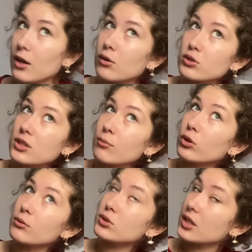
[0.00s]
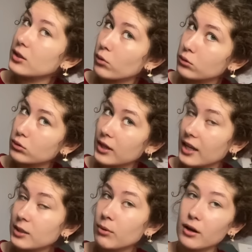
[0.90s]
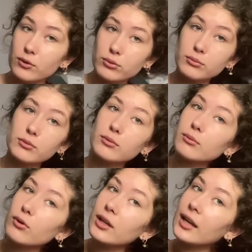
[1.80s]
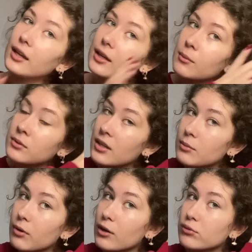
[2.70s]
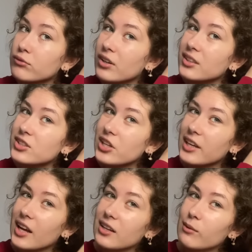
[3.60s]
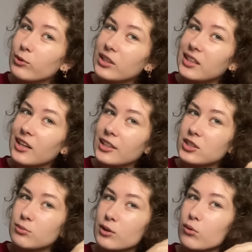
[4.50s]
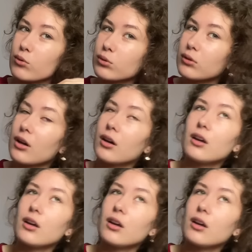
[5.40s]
Önceden böyle bir şey yoktu. Kendi parfümümü böyle bir tane parfüm vardı şekerli ve böyle iğrenç bir kokuda.